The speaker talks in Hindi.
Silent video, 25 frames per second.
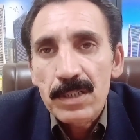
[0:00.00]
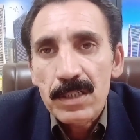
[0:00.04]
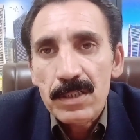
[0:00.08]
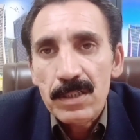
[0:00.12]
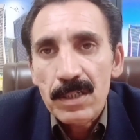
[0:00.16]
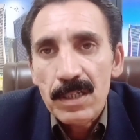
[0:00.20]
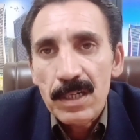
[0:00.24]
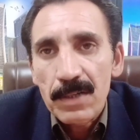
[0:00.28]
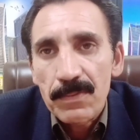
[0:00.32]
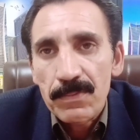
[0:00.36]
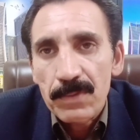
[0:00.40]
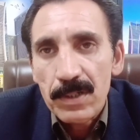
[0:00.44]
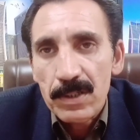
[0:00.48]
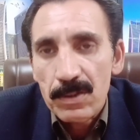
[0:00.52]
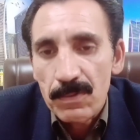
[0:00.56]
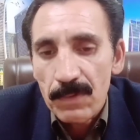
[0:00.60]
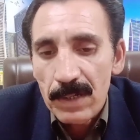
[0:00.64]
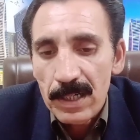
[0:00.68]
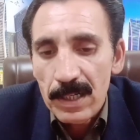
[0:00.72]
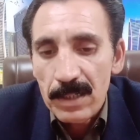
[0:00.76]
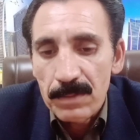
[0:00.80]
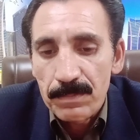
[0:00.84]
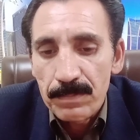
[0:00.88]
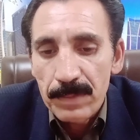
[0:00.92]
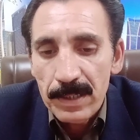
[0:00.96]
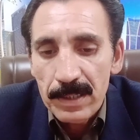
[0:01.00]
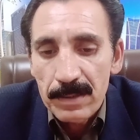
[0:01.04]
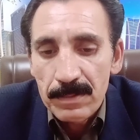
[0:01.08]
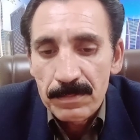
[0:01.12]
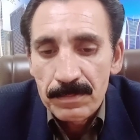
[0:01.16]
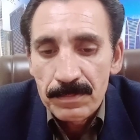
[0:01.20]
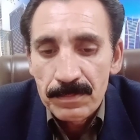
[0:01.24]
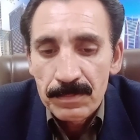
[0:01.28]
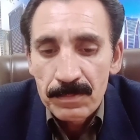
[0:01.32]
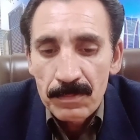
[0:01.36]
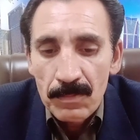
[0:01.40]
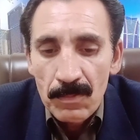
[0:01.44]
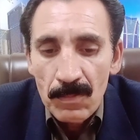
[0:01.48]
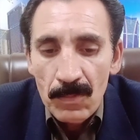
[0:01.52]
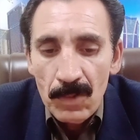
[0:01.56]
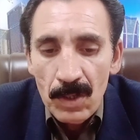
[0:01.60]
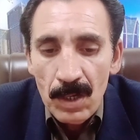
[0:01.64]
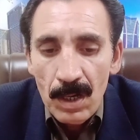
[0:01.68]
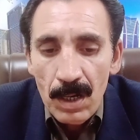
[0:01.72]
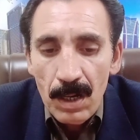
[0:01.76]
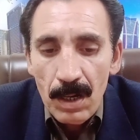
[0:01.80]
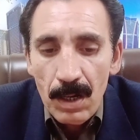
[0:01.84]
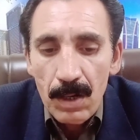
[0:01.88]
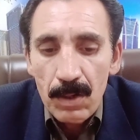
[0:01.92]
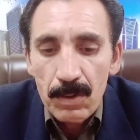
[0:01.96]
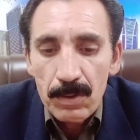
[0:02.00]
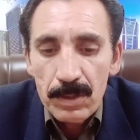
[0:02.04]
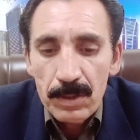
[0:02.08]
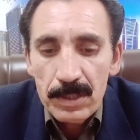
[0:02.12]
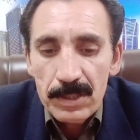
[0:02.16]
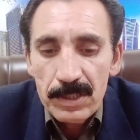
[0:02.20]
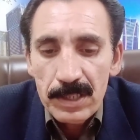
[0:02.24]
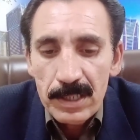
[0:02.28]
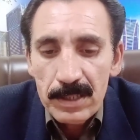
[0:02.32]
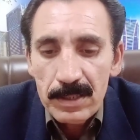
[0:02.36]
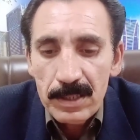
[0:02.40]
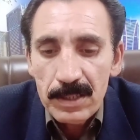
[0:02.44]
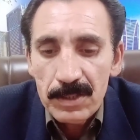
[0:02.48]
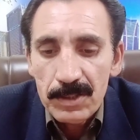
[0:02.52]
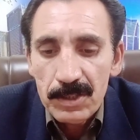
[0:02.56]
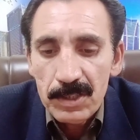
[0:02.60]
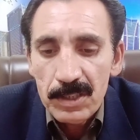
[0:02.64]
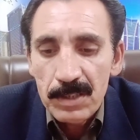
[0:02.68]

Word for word: सेक्टर एफ़ का डेवलप है और सेक्टर